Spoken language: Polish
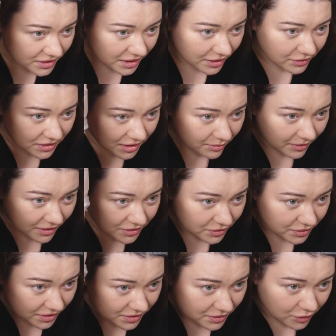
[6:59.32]
się jakoś tak
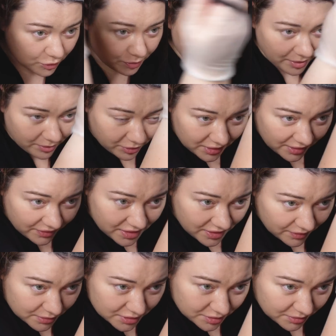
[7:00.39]
bardzo nie skupiam, bo nawet nie
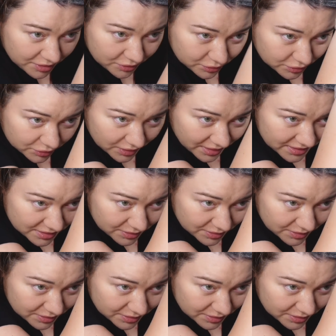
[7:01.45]
wiem, czy mi tu tutaj